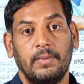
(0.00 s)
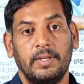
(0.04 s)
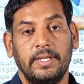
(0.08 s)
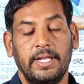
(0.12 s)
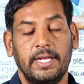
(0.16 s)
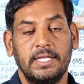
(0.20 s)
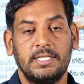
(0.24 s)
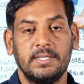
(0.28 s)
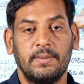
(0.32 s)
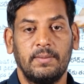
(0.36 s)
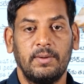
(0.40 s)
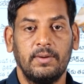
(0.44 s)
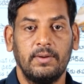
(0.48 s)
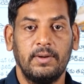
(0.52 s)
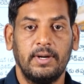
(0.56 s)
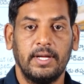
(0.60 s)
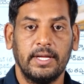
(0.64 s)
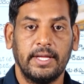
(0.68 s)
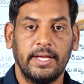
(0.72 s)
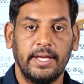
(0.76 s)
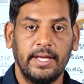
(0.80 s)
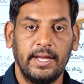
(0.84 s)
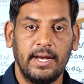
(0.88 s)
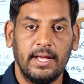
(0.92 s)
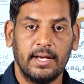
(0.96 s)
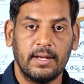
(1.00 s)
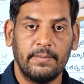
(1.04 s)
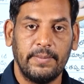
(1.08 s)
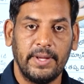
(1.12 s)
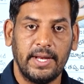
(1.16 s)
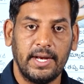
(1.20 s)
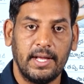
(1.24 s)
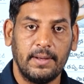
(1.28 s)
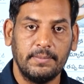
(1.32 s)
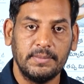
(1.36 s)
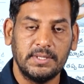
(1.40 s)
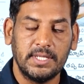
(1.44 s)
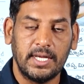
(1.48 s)
దేశంలో ఉన్న
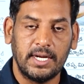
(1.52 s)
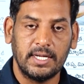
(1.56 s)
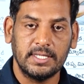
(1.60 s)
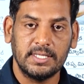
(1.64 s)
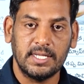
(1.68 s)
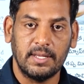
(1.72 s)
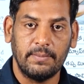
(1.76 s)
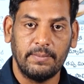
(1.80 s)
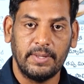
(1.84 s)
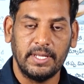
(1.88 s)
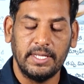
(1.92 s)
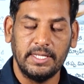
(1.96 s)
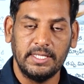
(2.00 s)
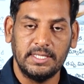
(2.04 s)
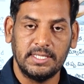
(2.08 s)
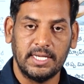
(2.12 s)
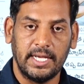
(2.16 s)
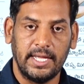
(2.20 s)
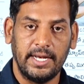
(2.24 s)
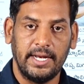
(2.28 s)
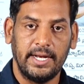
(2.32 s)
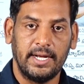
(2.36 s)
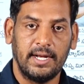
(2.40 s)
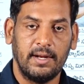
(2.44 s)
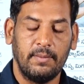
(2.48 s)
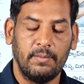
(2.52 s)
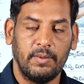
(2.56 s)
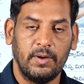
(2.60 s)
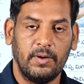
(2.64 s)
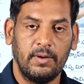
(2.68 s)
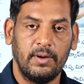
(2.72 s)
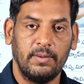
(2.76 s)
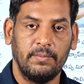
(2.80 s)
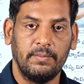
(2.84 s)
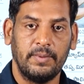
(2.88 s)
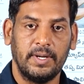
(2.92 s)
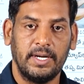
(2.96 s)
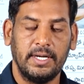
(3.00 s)
కీలకమైన అంశాలకు సంబంధించి ఆయన ఎట్లా
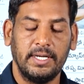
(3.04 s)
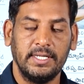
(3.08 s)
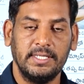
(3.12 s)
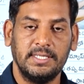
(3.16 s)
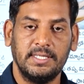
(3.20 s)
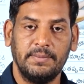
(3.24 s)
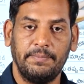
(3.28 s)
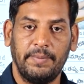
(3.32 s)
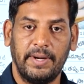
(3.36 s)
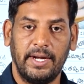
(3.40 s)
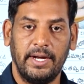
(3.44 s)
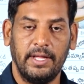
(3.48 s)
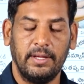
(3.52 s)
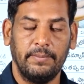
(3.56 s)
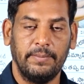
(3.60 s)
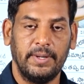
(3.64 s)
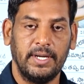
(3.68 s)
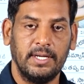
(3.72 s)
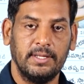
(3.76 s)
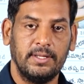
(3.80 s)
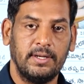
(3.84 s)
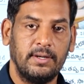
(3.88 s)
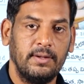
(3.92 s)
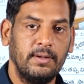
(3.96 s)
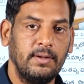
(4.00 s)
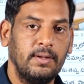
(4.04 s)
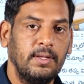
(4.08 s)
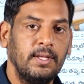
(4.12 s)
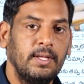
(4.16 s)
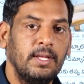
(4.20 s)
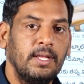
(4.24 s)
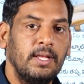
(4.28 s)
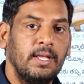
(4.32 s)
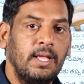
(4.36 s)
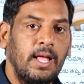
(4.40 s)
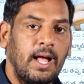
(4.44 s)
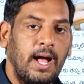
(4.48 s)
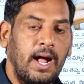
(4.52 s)
మౌనం పాటించి పెండింగ్ పెడతాడో
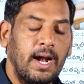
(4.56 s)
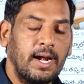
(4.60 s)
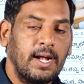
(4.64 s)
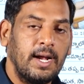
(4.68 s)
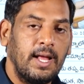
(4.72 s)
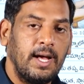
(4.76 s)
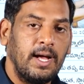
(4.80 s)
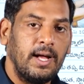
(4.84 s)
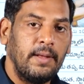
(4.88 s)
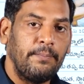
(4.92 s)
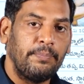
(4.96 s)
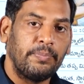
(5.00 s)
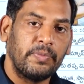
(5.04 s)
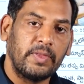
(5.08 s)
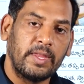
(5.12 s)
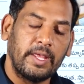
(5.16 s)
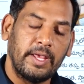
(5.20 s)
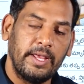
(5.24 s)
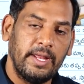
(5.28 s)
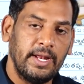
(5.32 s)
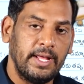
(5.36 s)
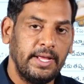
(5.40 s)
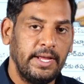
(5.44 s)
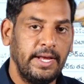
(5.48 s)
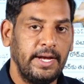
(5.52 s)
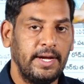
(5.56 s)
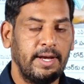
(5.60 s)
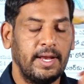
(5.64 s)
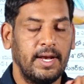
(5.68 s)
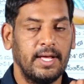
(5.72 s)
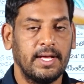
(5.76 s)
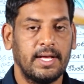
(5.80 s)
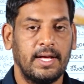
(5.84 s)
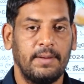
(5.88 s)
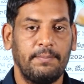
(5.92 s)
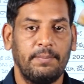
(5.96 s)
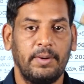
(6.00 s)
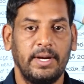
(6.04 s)
అట్లా ఈయన
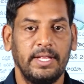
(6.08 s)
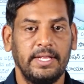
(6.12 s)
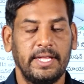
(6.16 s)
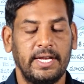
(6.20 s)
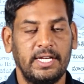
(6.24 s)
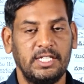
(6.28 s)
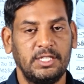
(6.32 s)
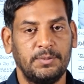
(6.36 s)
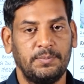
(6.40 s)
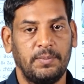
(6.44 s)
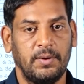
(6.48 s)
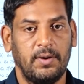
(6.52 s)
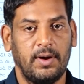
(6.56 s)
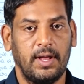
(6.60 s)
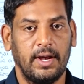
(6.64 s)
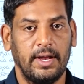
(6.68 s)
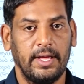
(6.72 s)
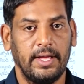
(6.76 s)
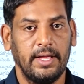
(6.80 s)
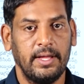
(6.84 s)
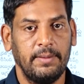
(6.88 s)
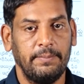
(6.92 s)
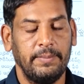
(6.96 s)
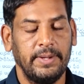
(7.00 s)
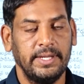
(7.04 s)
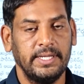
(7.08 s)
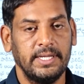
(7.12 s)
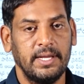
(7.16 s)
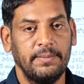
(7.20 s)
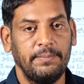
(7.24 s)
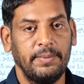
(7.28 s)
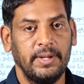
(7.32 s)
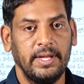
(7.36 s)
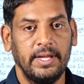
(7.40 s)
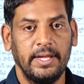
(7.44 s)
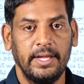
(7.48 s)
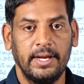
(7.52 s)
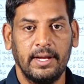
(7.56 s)
ఈటలకు అప్పుడే తెలిసిపోవాలి ఈ
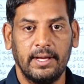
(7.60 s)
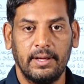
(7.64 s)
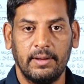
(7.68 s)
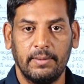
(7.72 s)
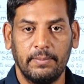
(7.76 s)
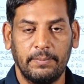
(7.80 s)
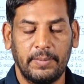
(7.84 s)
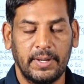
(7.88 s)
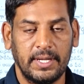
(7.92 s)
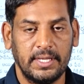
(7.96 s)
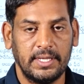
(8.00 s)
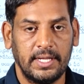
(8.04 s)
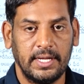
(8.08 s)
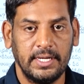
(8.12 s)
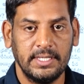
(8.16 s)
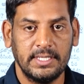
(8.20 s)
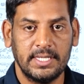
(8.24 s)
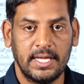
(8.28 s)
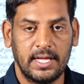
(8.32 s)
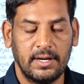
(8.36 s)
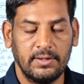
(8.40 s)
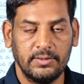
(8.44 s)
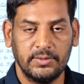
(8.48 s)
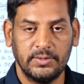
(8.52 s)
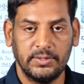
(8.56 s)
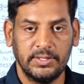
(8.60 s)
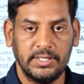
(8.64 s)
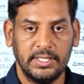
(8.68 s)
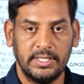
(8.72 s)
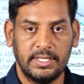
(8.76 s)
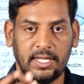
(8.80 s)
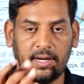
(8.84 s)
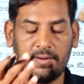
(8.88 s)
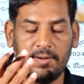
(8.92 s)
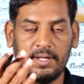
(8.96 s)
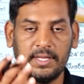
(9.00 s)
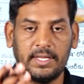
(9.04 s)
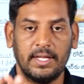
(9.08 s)
బీజేపీ ఈయన ప్రధాని సార్ను చూసిన
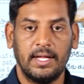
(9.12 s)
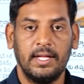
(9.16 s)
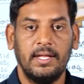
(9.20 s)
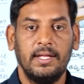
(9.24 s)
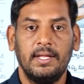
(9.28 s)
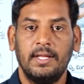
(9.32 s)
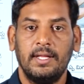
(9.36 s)
తర్వాత